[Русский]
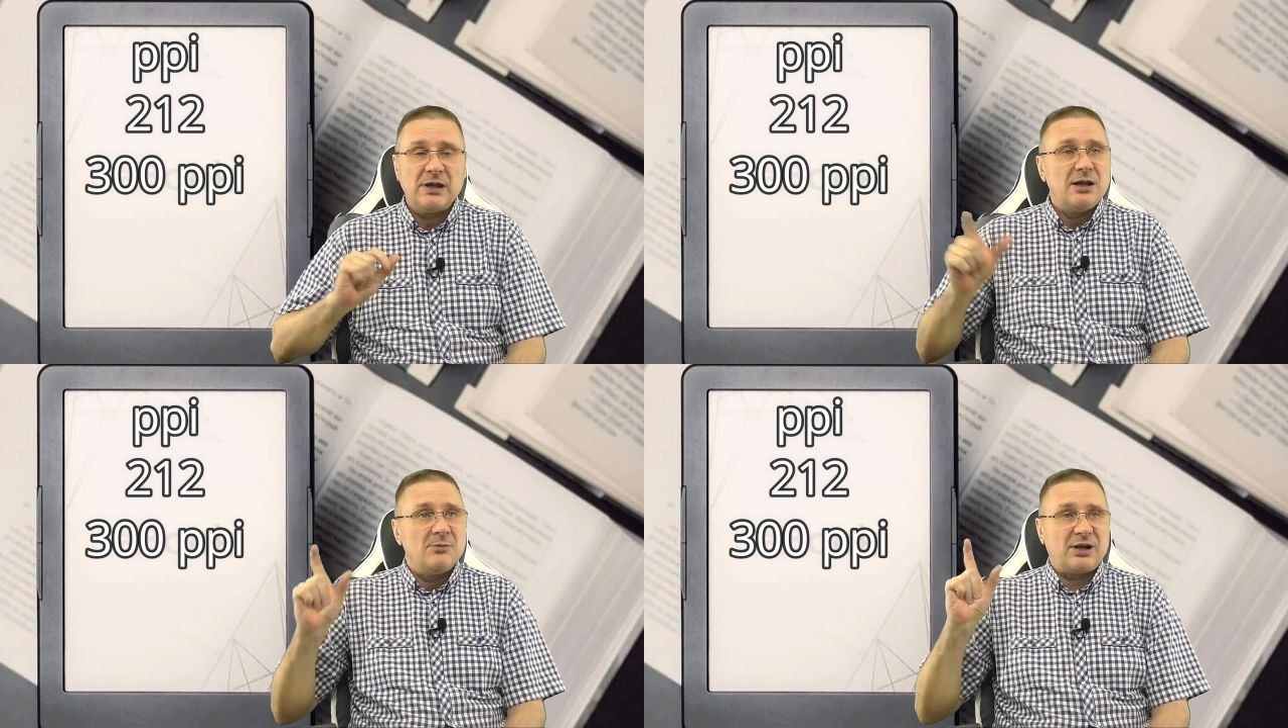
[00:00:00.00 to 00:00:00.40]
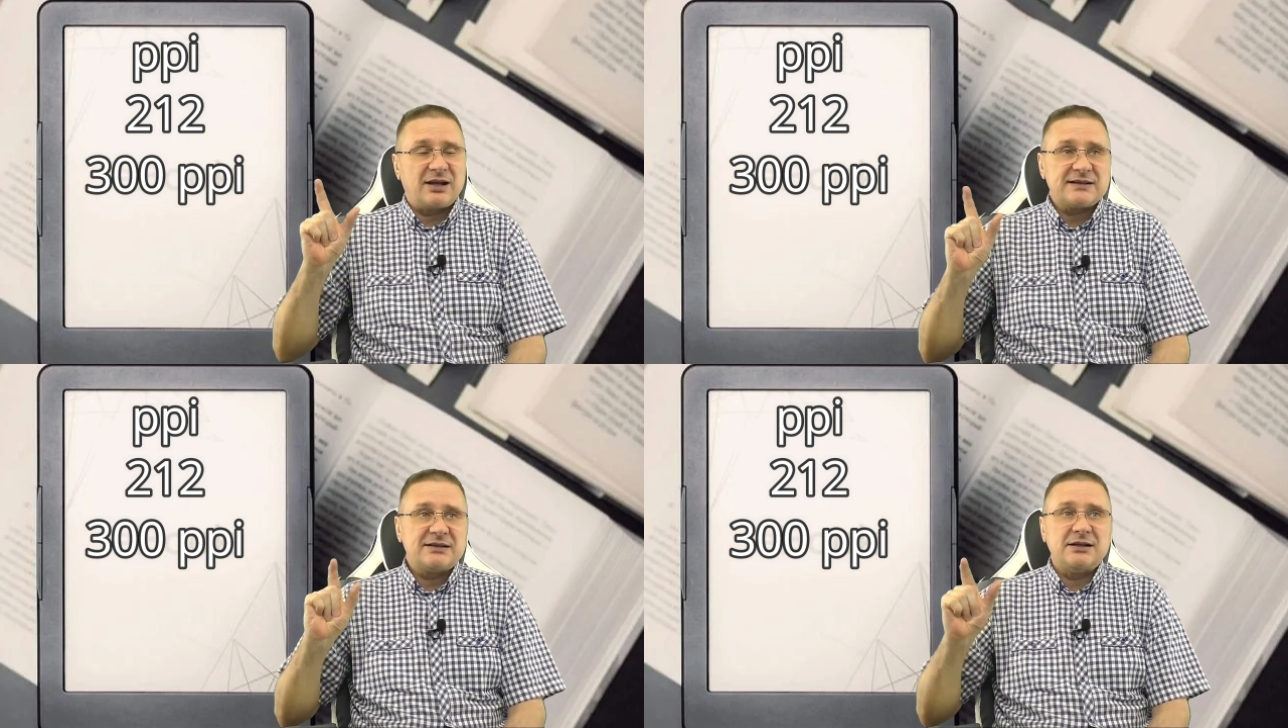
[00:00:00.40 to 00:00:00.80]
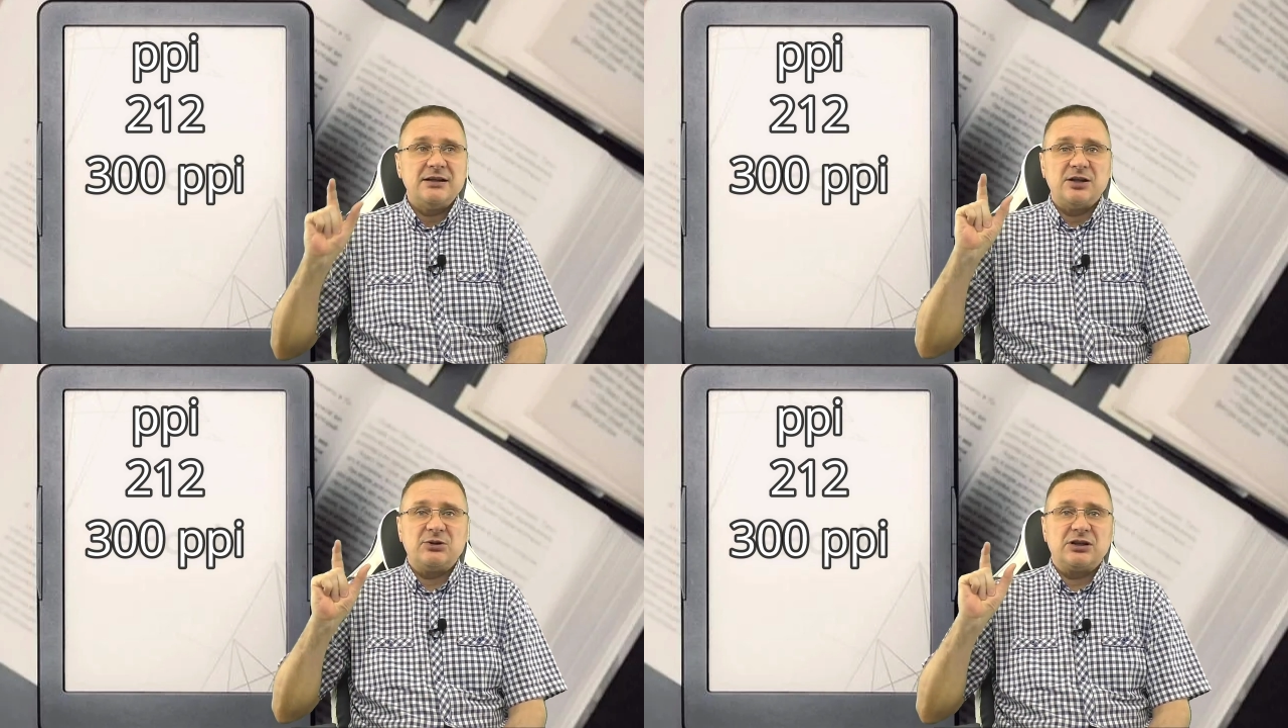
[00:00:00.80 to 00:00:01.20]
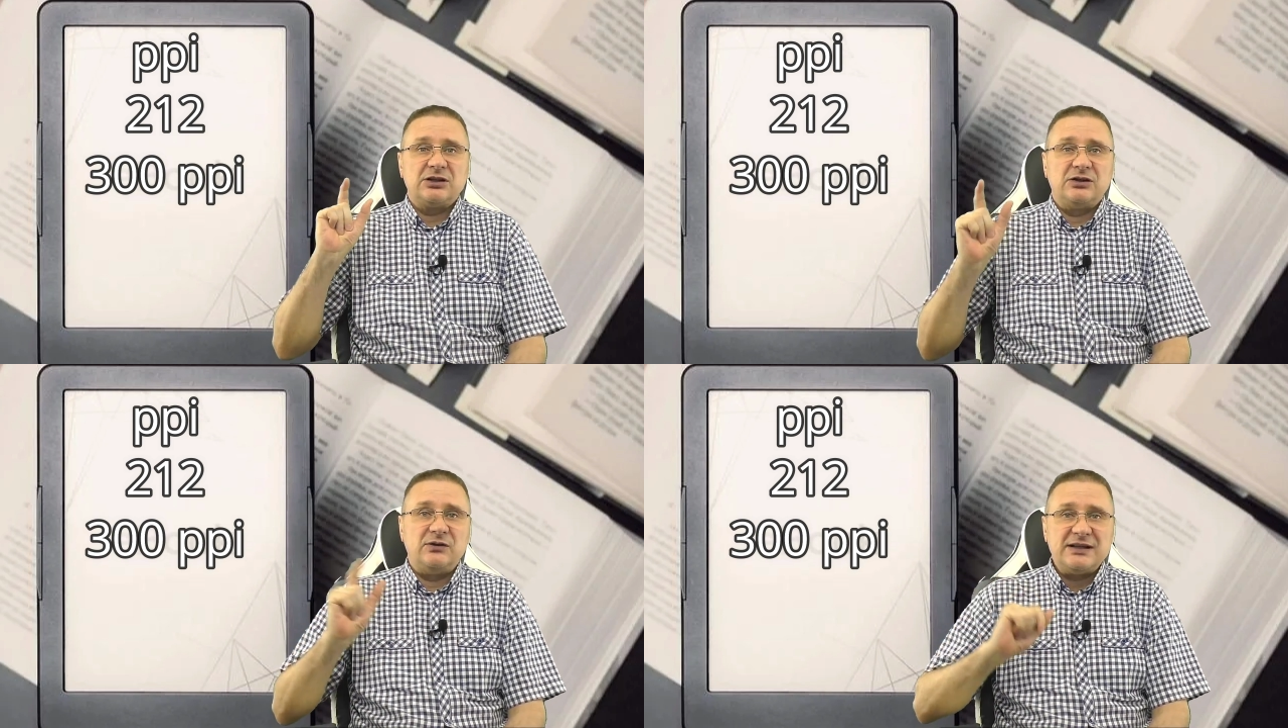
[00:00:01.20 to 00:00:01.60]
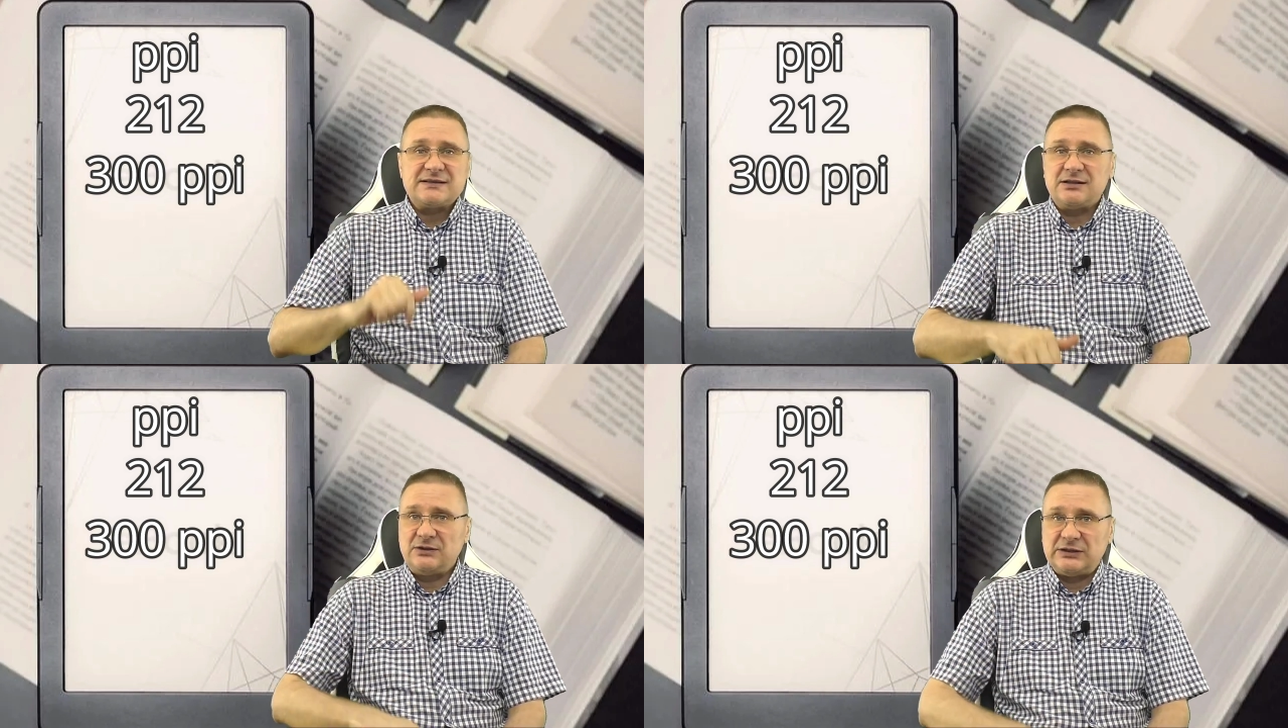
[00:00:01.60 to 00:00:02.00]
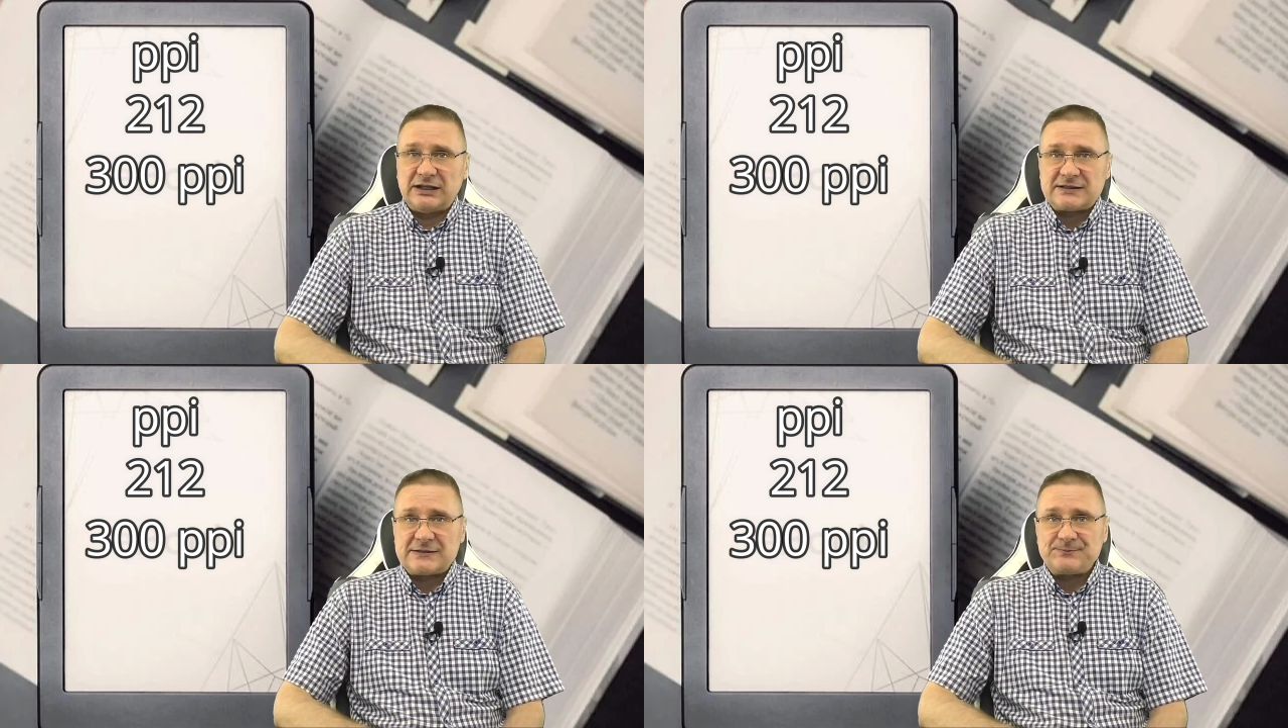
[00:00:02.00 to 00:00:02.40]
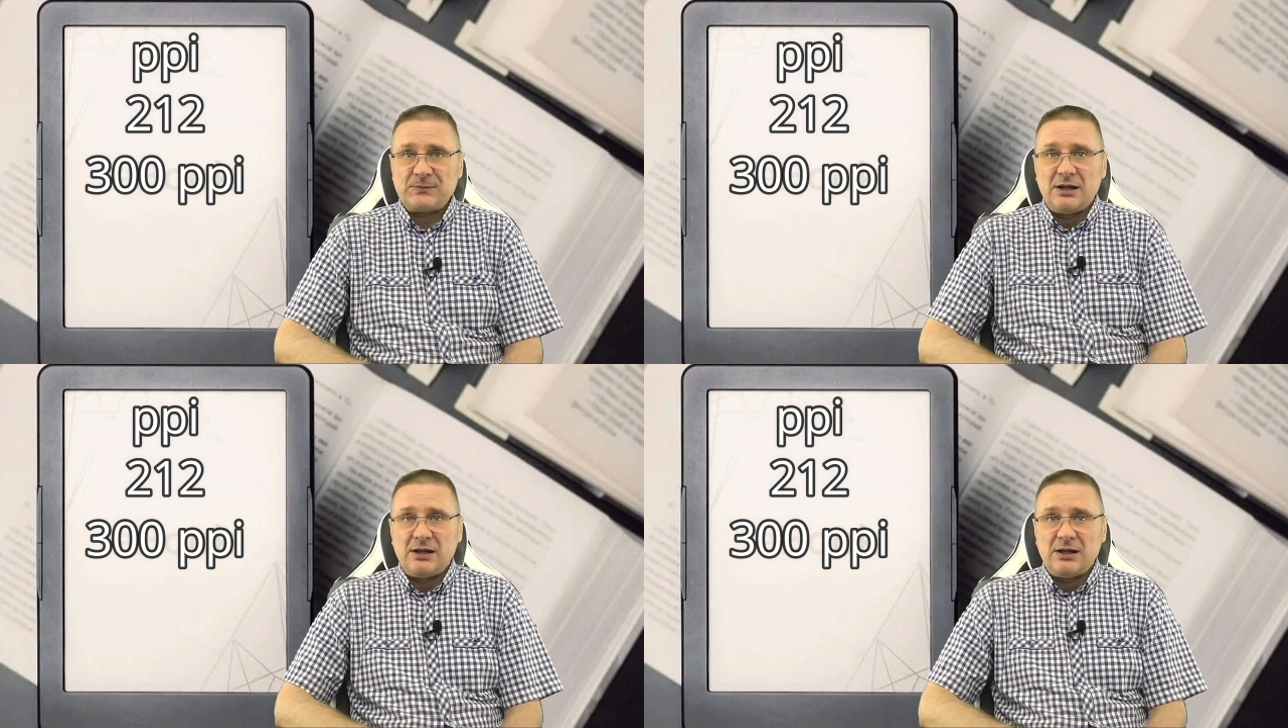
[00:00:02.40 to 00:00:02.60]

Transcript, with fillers: Показатель именно 212.